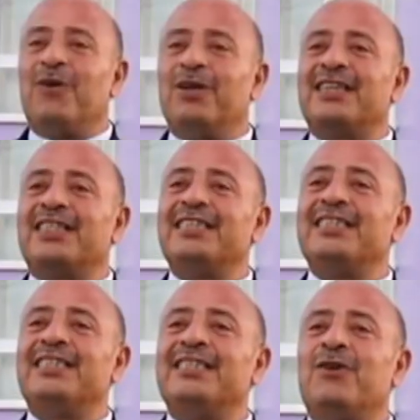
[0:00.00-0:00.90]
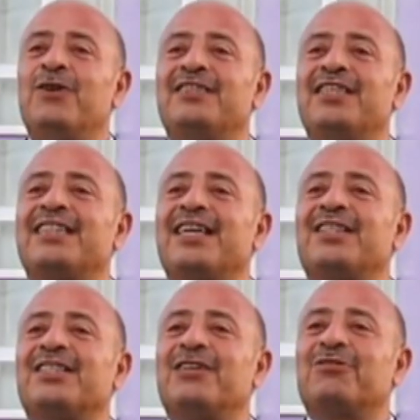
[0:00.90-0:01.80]
Onlardan e, öğrenciler
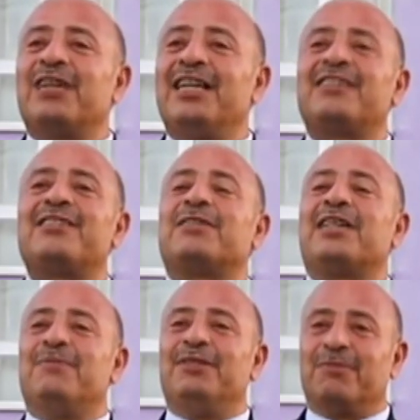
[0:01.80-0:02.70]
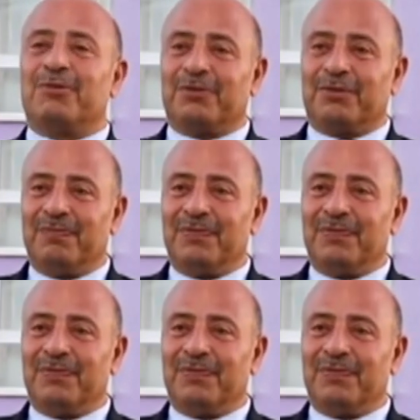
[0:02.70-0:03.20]
dağıldıktan sonra ilaçlama talebinde bulundum.